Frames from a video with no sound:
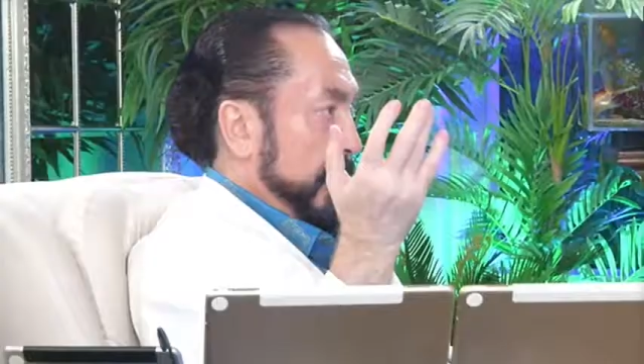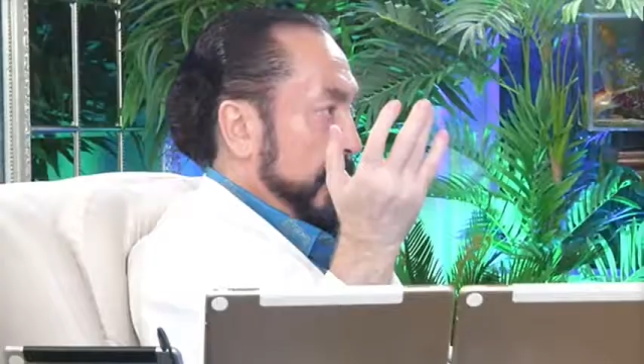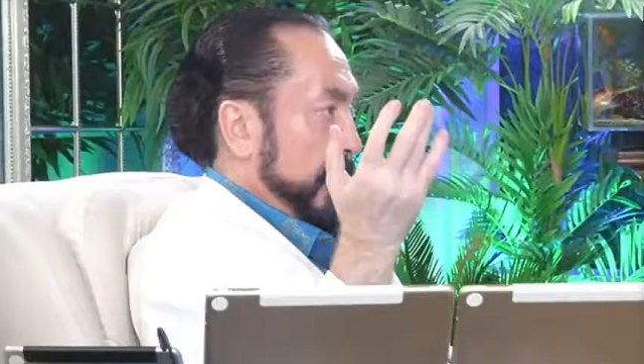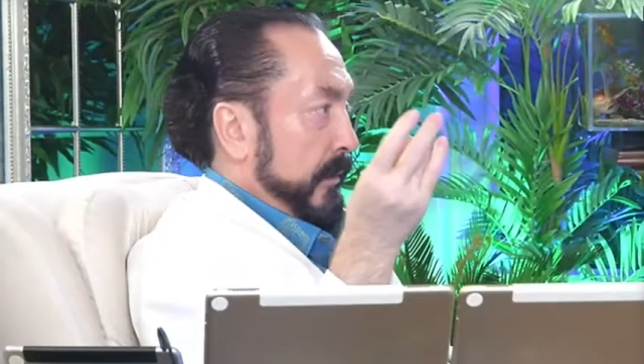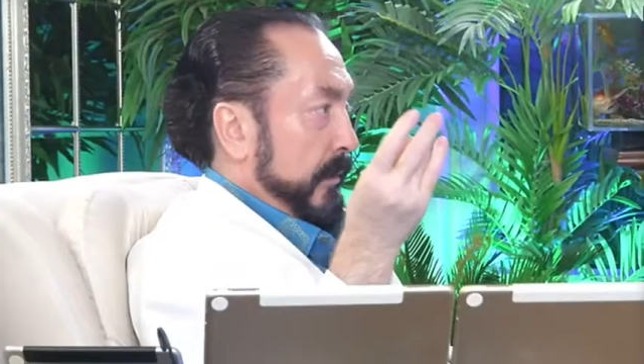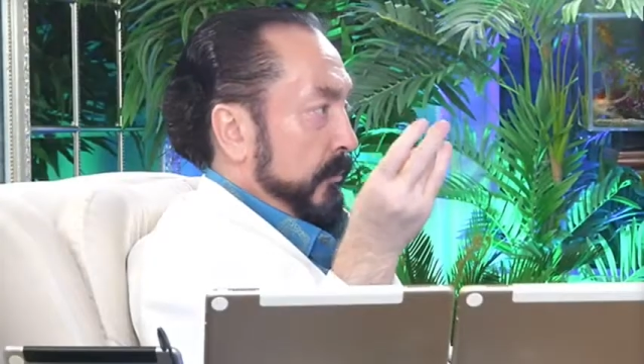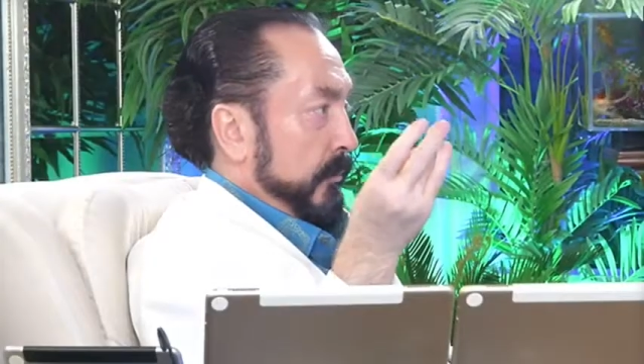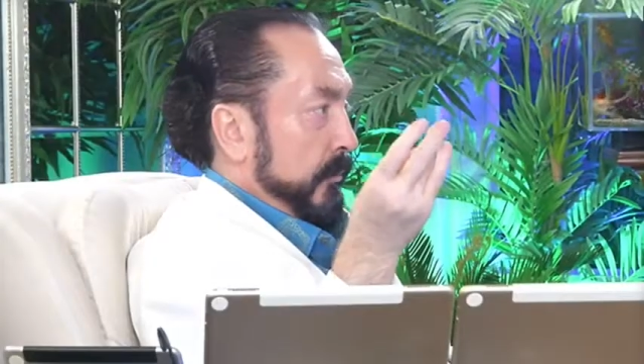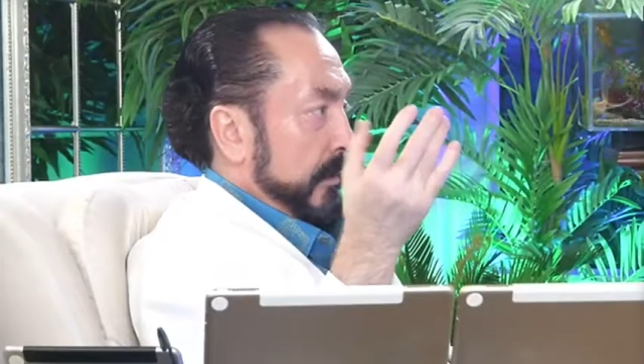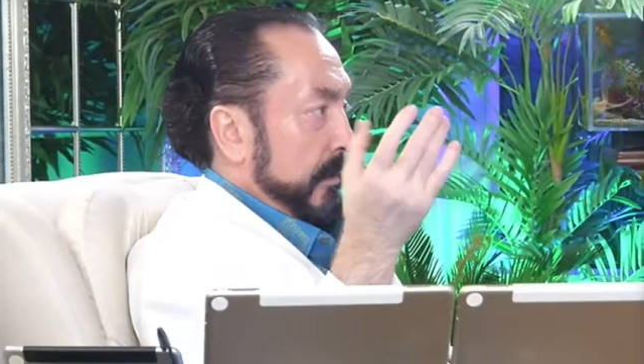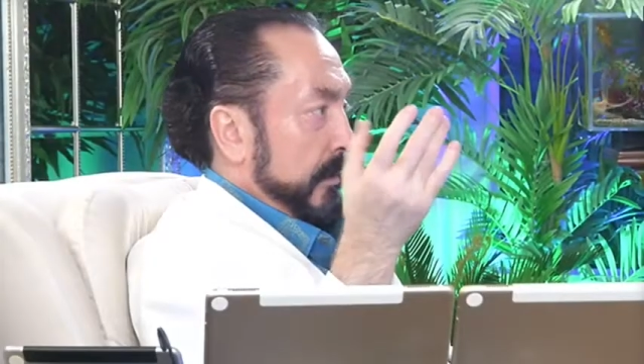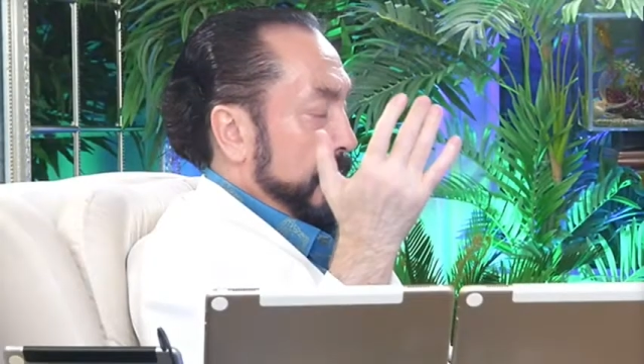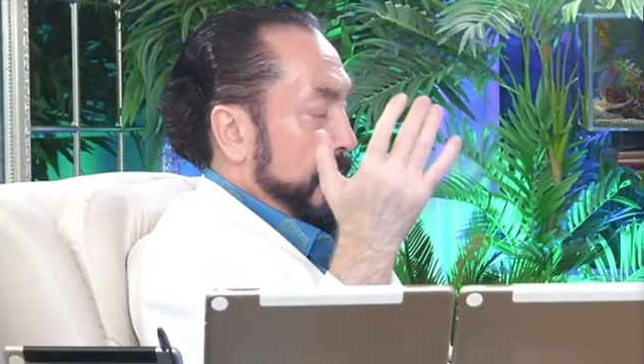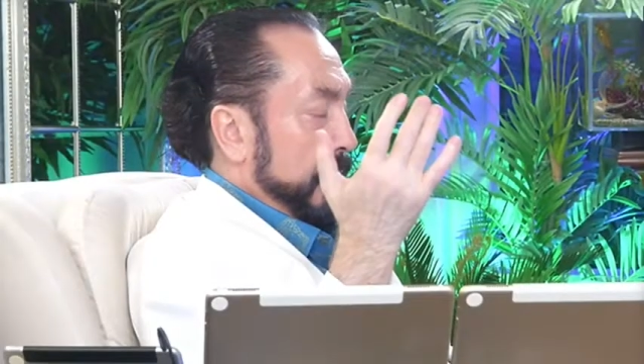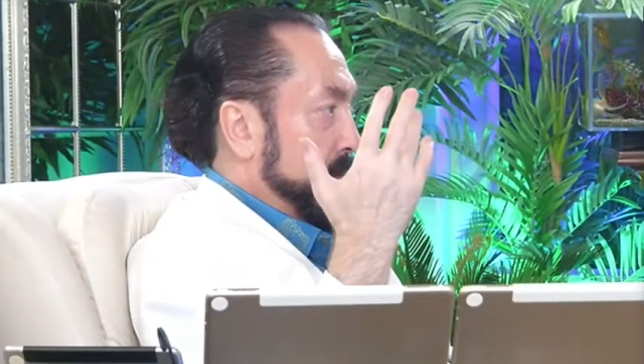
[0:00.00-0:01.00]
E, biri
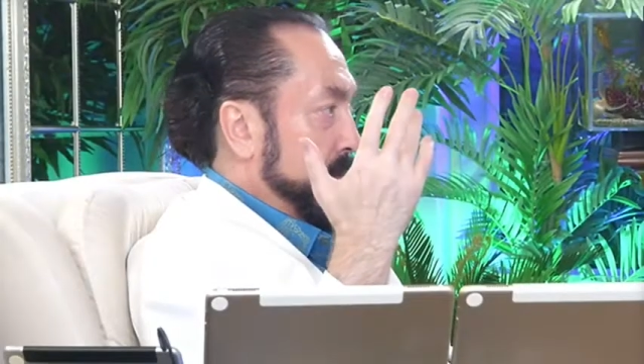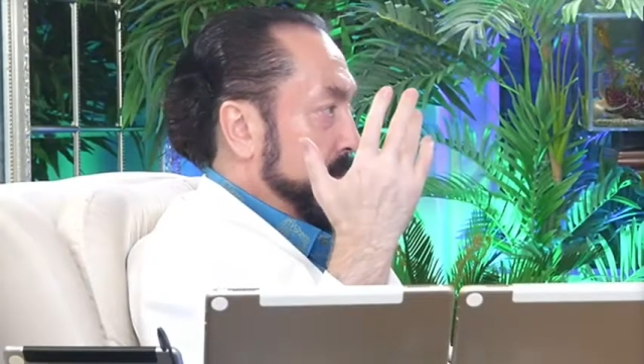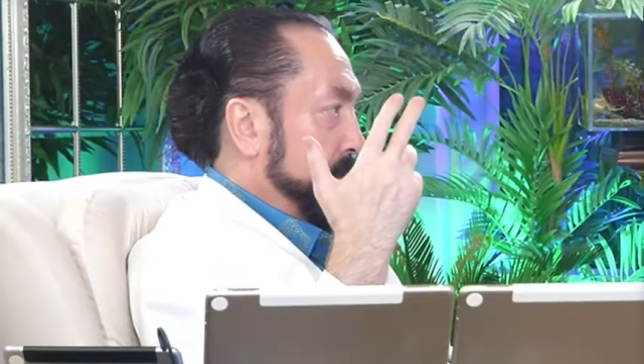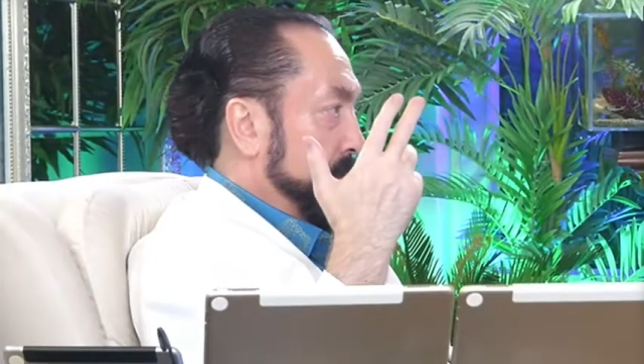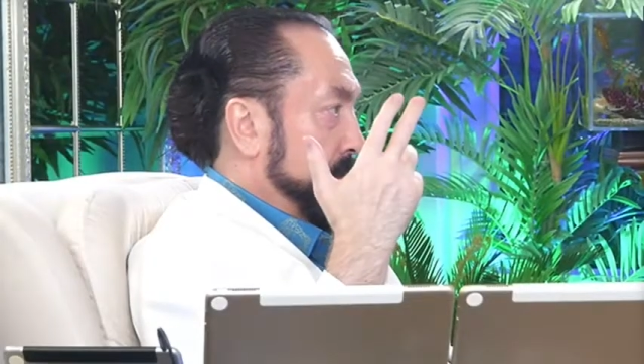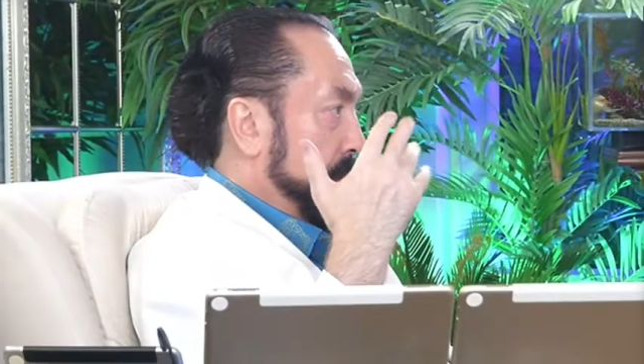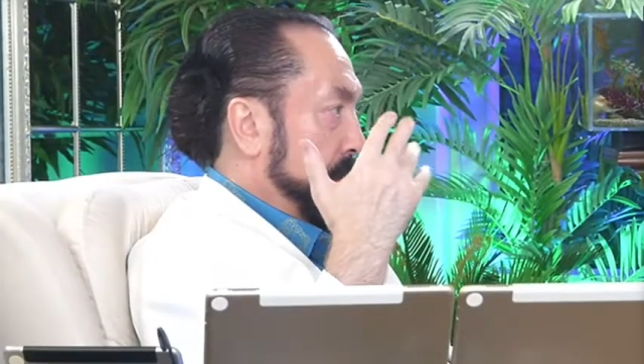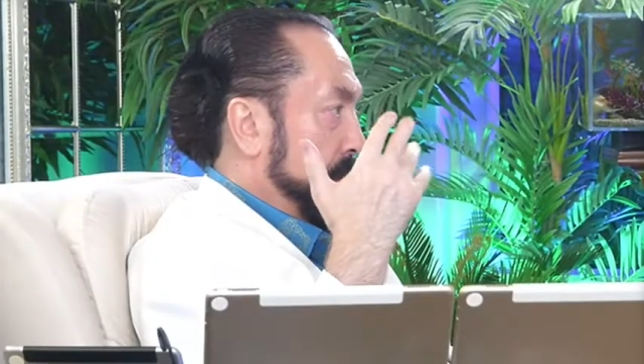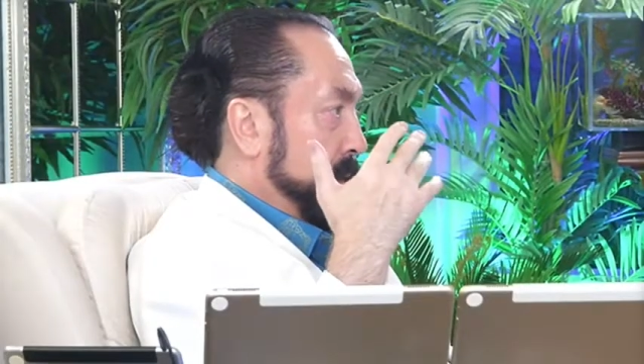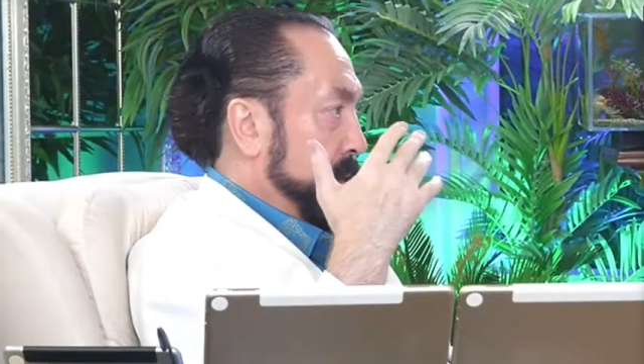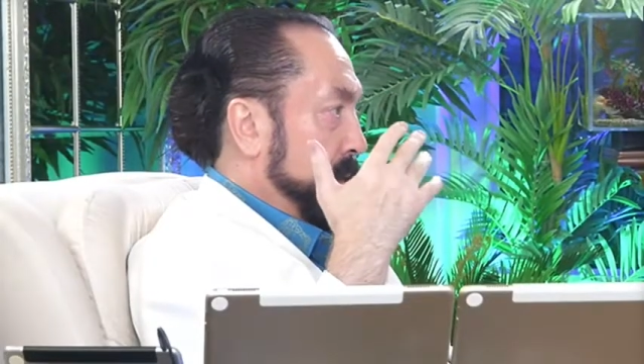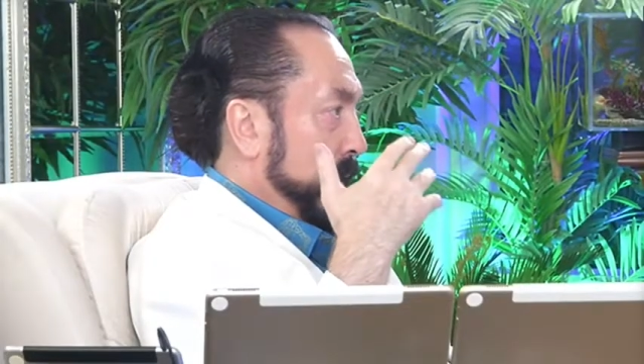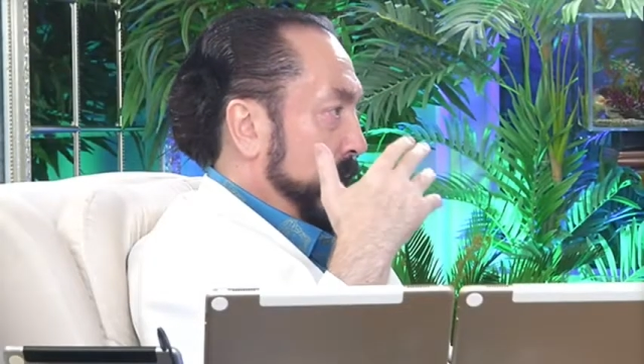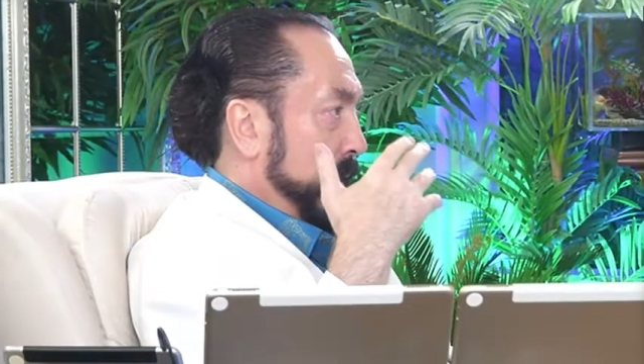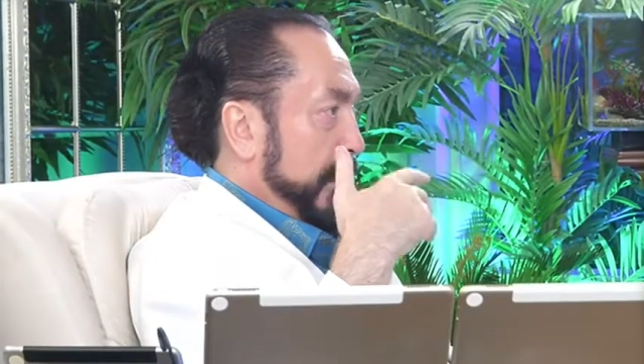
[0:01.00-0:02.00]

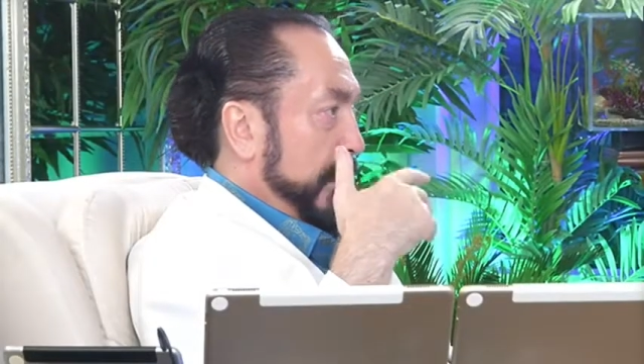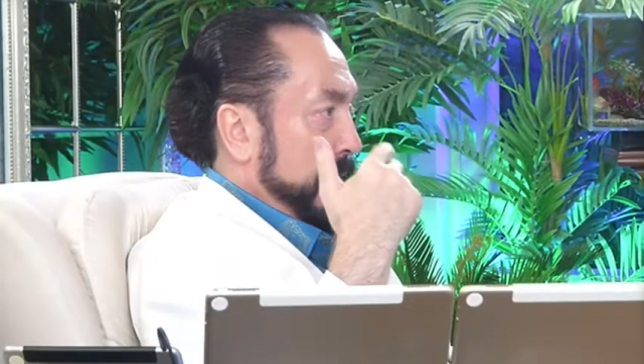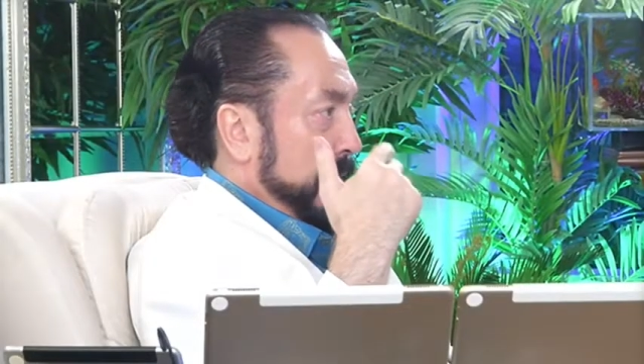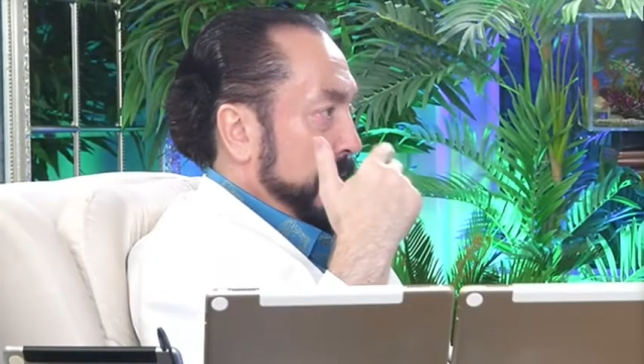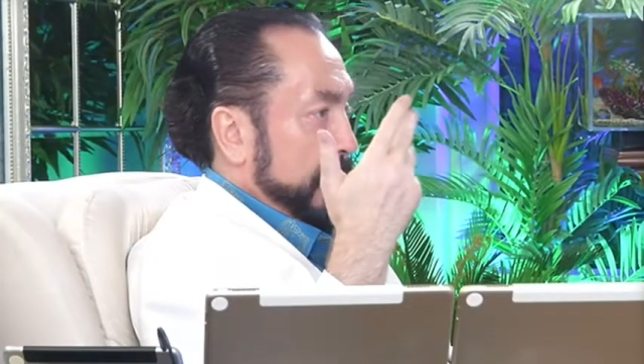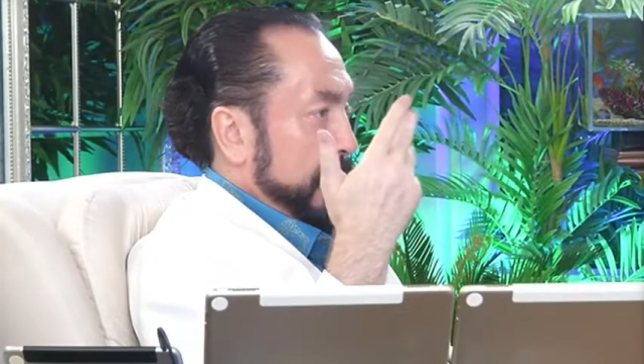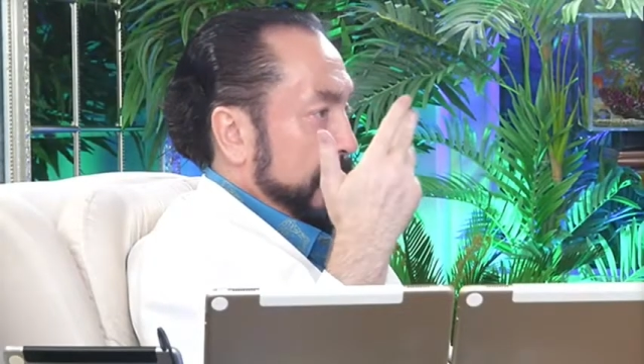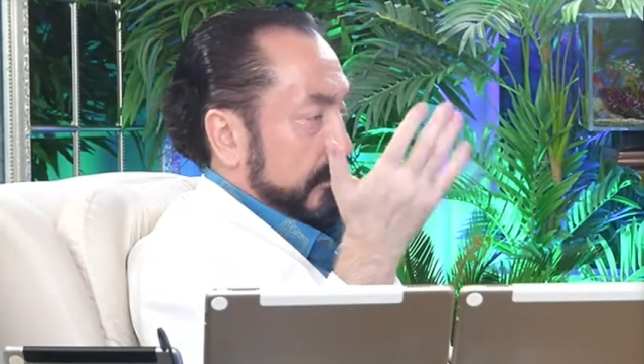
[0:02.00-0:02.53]
ayağının